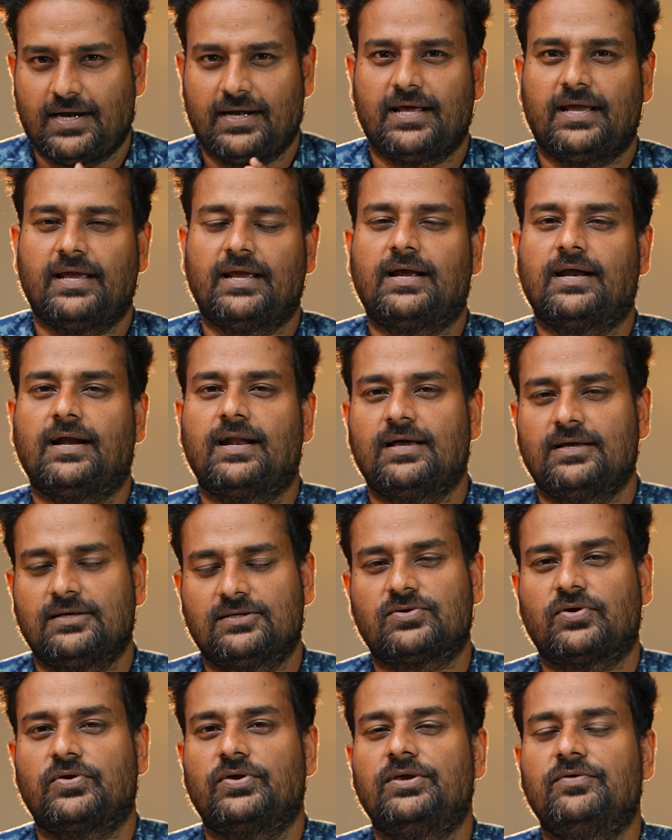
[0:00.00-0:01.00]
అంటే ఇక్కడ
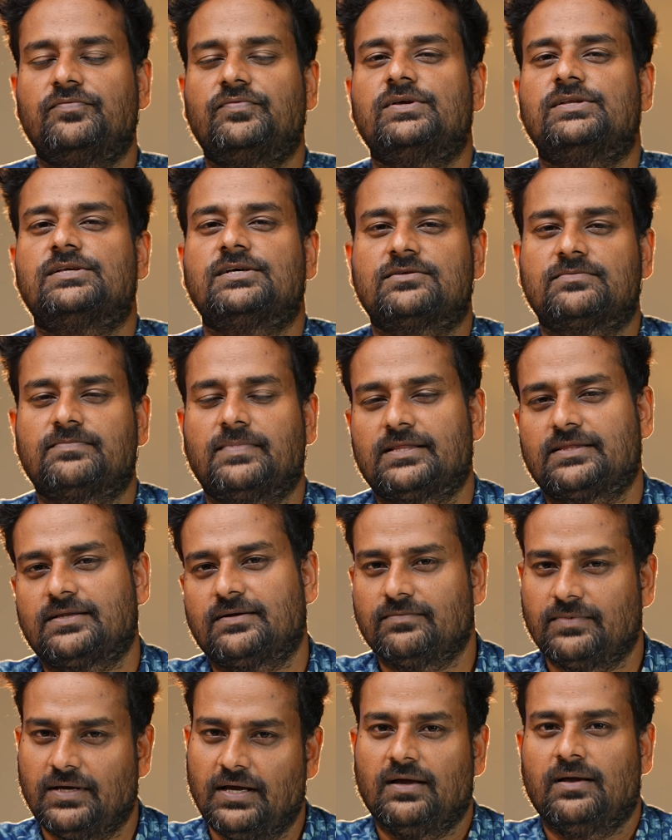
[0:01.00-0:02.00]
సో ఈ ఫీచర్స్
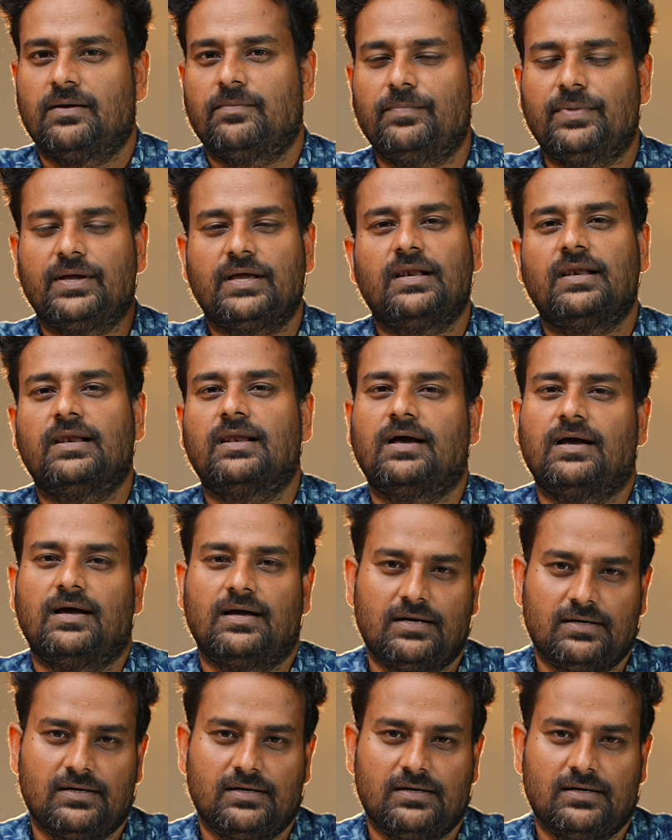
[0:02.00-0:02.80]
మాత్రం మిగిలిన